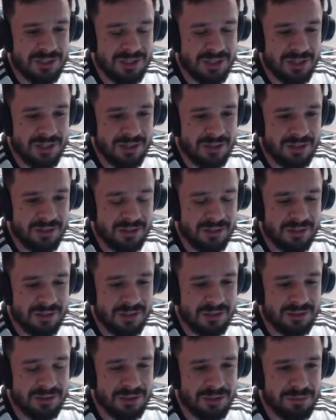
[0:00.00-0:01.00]
że
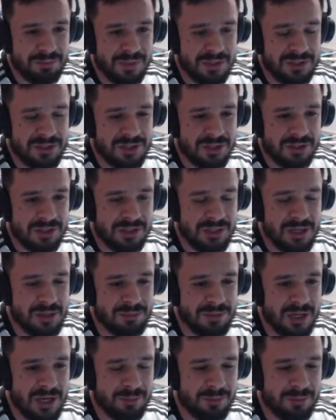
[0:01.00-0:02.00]
jedynym męczennikiem
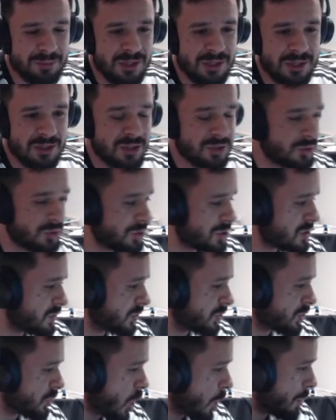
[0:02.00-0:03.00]
tam to jest
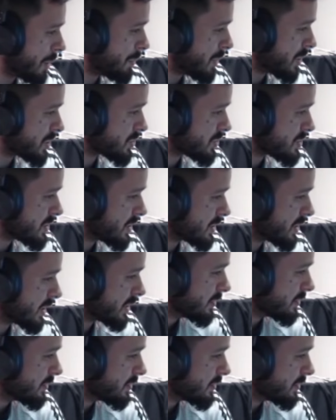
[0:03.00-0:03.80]
wątroba, patrząc na dietę.